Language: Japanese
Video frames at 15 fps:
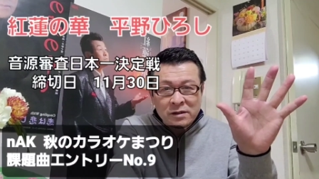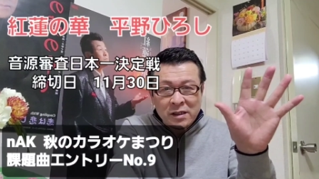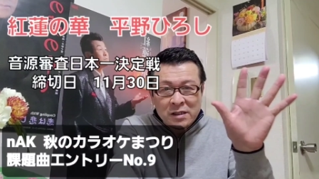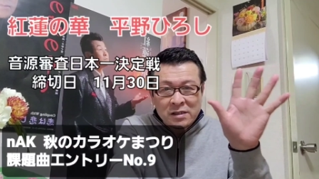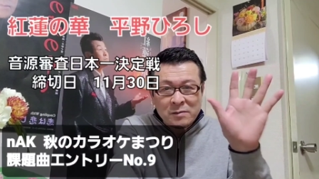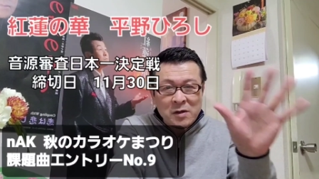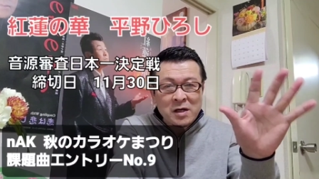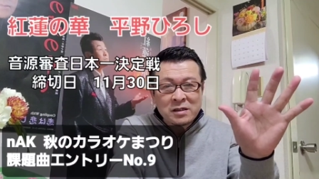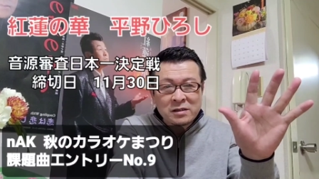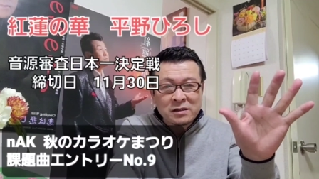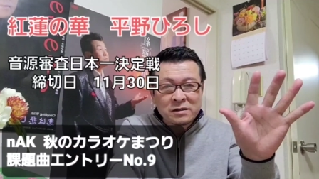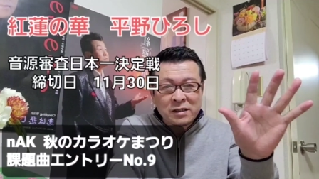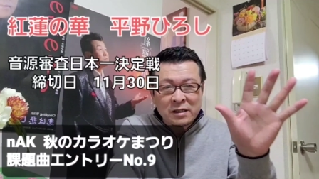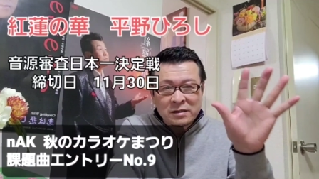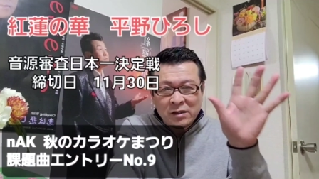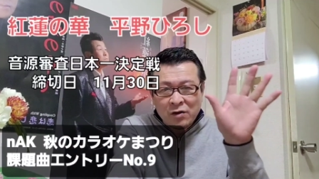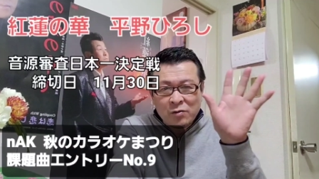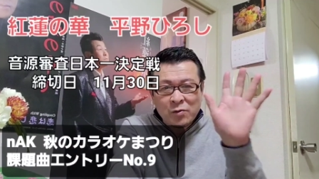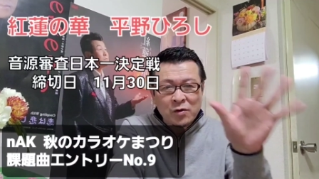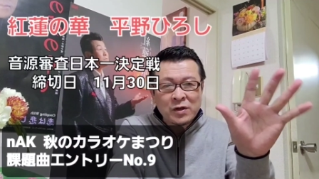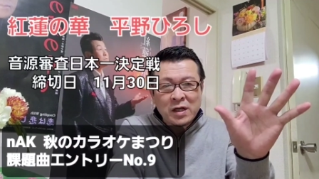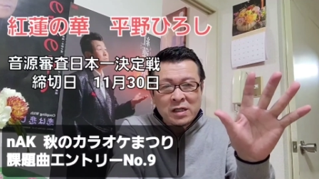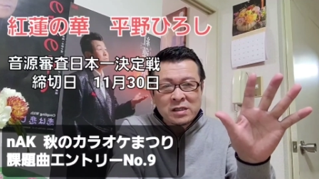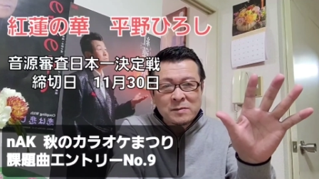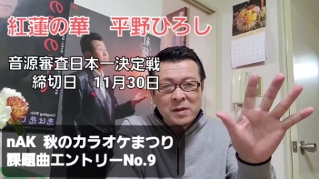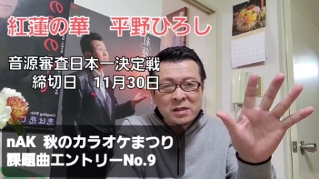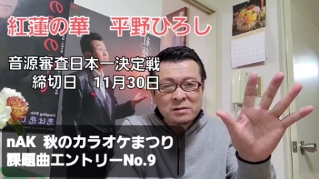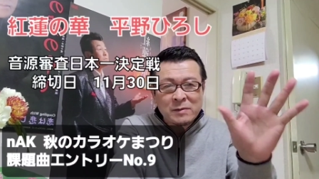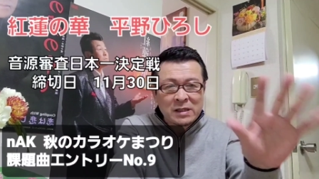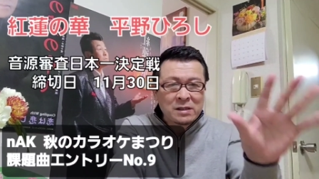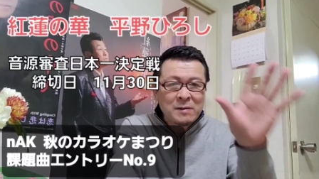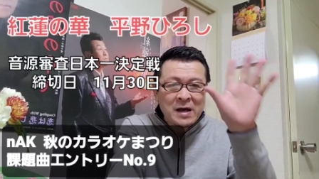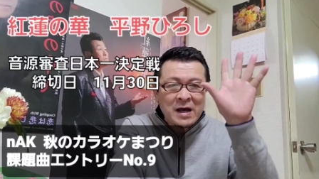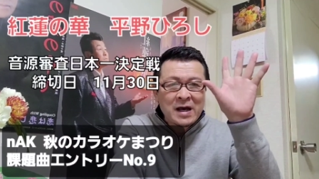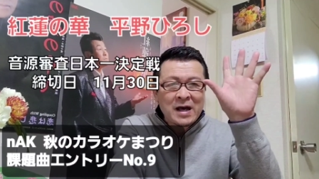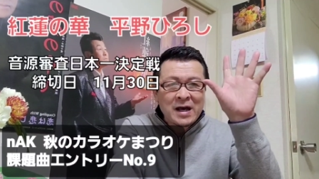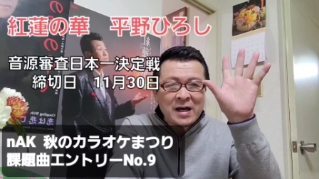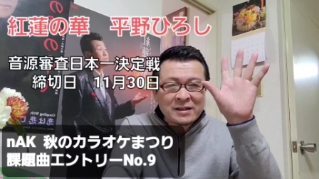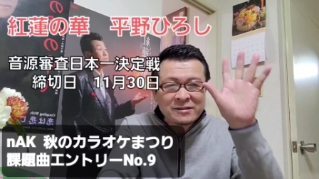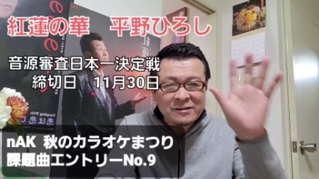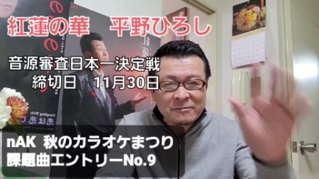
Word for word: 期待してます。たくさん応募お願いします。待ってま